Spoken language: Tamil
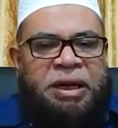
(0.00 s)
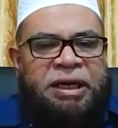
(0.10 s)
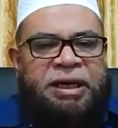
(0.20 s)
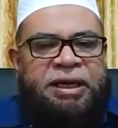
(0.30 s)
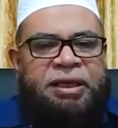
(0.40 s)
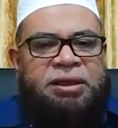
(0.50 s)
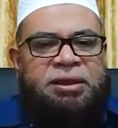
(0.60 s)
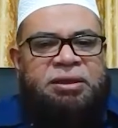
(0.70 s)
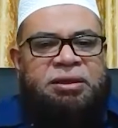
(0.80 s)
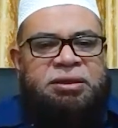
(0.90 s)
பல
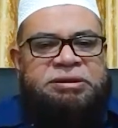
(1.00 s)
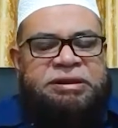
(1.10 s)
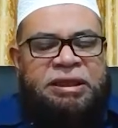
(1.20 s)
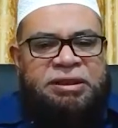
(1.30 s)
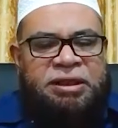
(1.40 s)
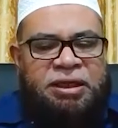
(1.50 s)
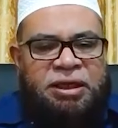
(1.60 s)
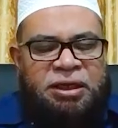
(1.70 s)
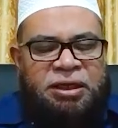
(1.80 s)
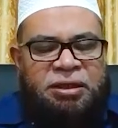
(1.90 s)

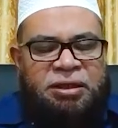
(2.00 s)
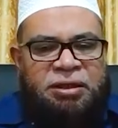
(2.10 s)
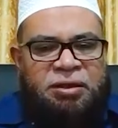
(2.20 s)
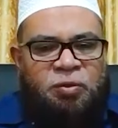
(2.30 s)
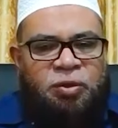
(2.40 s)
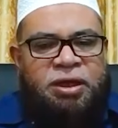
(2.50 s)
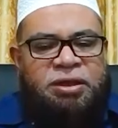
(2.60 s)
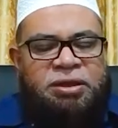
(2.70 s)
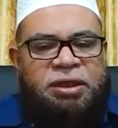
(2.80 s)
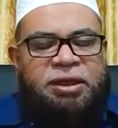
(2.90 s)
சக்திகள்
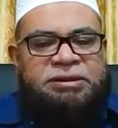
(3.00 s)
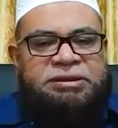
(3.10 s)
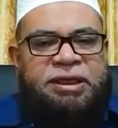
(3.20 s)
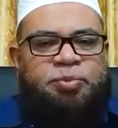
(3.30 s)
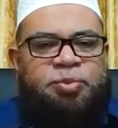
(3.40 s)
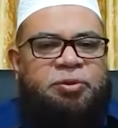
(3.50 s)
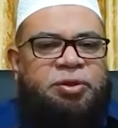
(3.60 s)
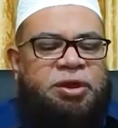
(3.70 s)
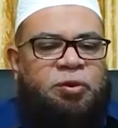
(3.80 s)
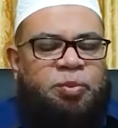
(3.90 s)
உலகத்திலே
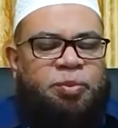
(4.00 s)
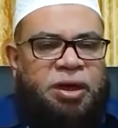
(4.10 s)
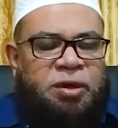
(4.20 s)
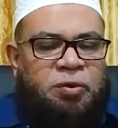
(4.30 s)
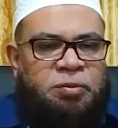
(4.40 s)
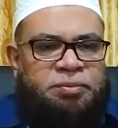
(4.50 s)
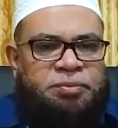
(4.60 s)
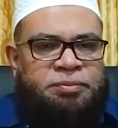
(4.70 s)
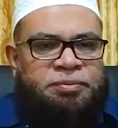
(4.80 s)
செயற்படுவதை நாம் பார்க்கிறோம்